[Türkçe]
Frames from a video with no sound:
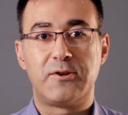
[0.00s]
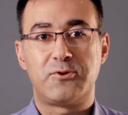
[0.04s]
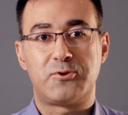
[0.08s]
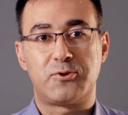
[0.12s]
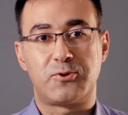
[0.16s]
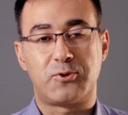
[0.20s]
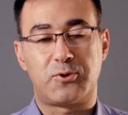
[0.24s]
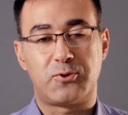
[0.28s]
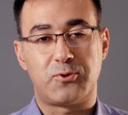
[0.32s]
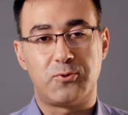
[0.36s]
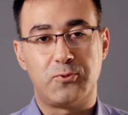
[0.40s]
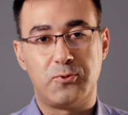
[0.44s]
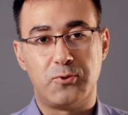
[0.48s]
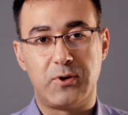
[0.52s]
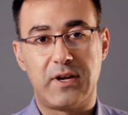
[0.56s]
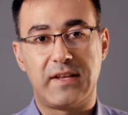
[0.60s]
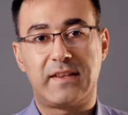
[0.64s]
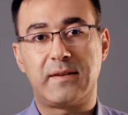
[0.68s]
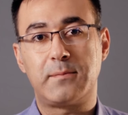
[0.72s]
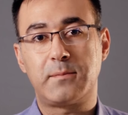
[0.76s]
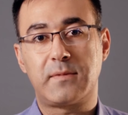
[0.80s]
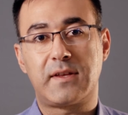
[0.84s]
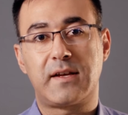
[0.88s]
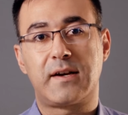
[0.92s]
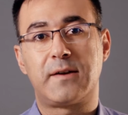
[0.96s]
Çünkü
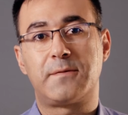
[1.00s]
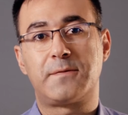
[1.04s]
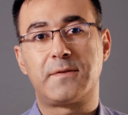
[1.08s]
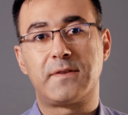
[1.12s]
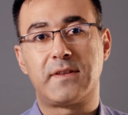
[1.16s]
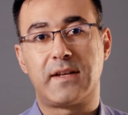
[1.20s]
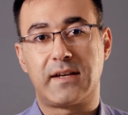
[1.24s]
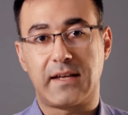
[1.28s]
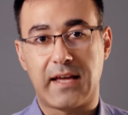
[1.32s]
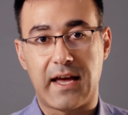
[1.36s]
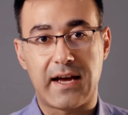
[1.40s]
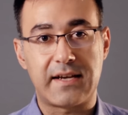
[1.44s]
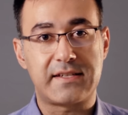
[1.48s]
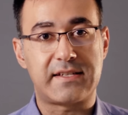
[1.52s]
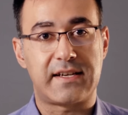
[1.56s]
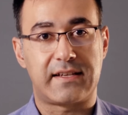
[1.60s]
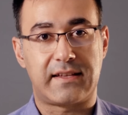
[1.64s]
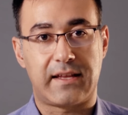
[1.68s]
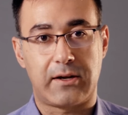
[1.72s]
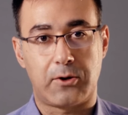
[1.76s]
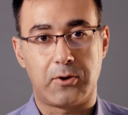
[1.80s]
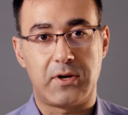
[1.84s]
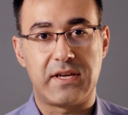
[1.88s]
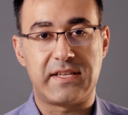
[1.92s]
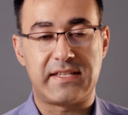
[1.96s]
üretim tarafından
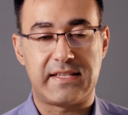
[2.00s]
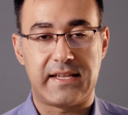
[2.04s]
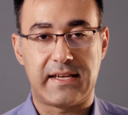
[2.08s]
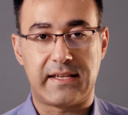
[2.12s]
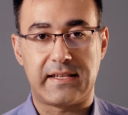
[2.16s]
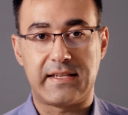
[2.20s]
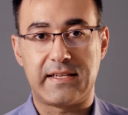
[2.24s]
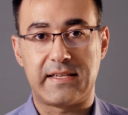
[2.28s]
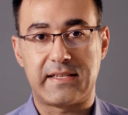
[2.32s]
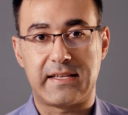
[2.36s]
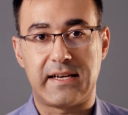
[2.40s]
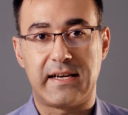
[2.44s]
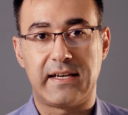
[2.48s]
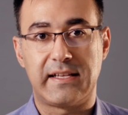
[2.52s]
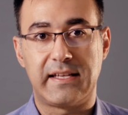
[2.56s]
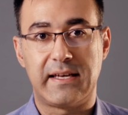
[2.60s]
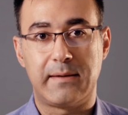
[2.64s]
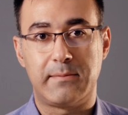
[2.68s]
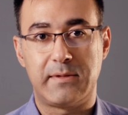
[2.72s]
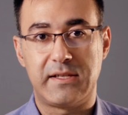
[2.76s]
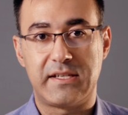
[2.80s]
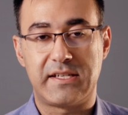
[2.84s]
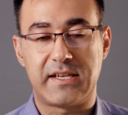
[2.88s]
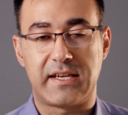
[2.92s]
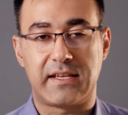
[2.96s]
gerçekten o esnekliği
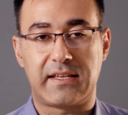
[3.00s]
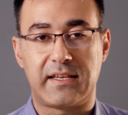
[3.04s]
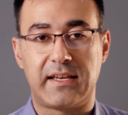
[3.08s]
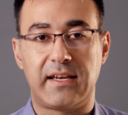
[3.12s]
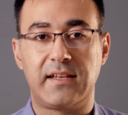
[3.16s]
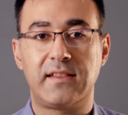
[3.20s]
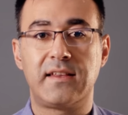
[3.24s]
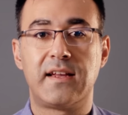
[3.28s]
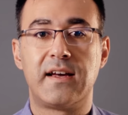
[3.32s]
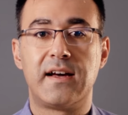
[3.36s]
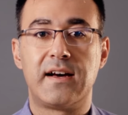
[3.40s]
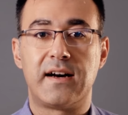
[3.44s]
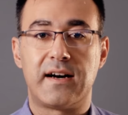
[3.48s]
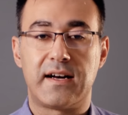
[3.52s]
sağlayabilecekken